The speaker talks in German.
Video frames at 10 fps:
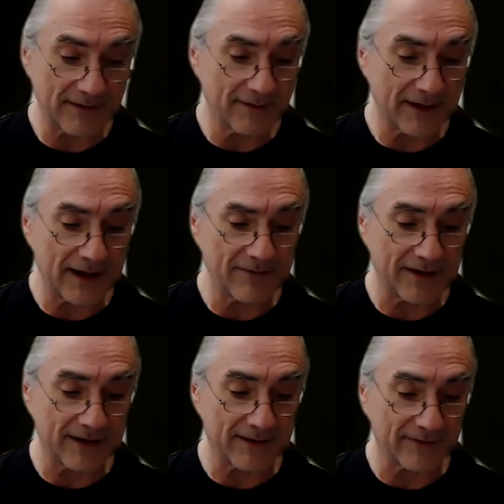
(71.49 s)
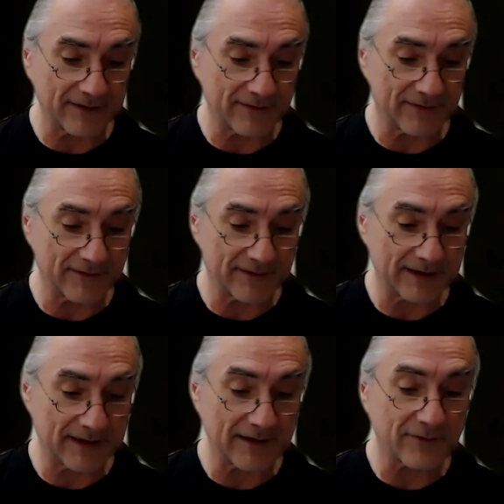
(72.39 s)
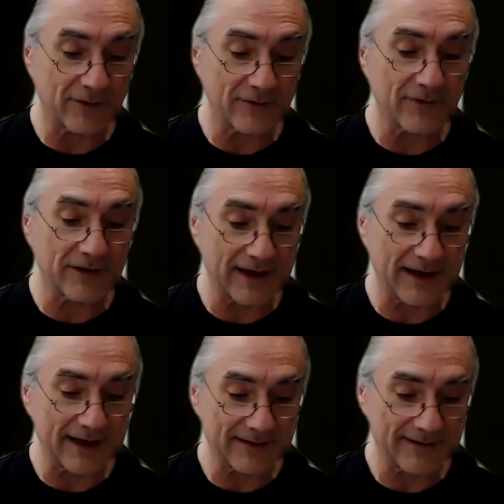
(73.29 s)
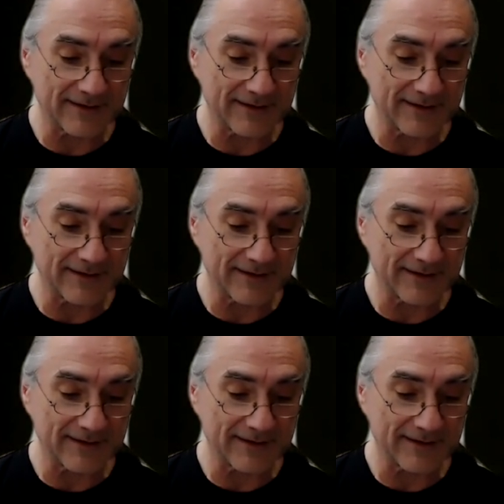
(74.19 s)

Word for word: Ganz egal, wer das ist. Da hat Gott nur gelacht.